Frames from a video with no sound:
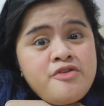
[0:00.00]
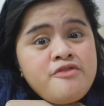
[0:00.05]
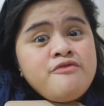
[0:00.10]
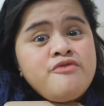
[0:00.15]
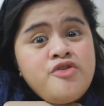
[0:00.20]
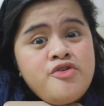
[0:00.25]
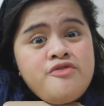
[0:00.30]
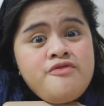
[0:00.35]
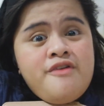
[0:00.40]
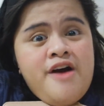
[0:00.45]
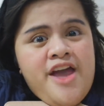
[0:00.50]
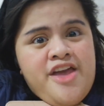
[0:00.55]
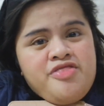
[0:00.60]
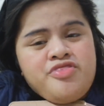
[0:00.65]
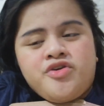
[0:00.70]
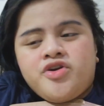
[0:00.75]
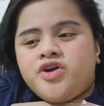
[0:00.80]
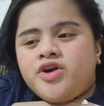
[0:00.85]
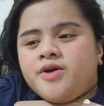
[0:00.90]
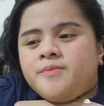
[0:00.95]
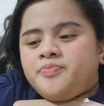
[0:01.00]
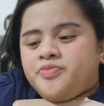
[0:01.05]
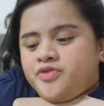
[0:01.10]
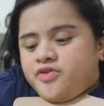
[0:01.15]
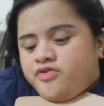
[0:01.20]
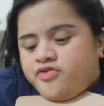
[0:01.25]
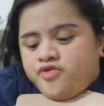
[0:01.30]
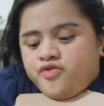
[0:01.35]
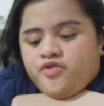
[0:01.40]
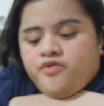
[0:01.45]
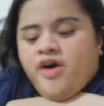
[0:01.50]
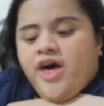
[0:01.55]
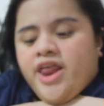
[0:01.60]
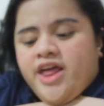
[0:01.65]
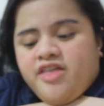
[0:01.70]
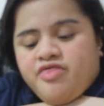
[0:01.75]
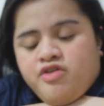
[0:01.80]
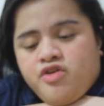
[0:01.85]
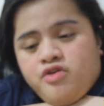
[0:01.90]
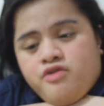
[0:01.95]
kong viewfinder.
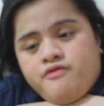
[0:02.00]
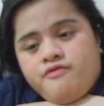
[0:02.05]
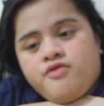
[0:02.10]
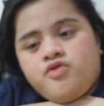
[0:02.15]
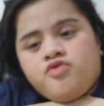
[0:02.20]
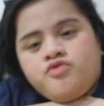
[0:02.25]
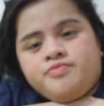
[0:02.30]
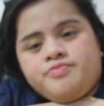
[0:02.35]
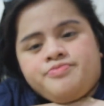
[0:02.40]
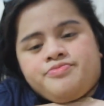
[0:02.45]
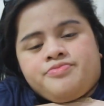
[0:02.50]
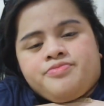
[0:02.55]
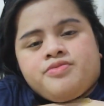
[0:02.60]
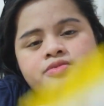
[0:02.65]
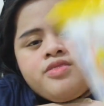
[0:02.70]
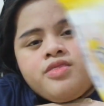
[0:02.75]
Kunwari, ito yung phone.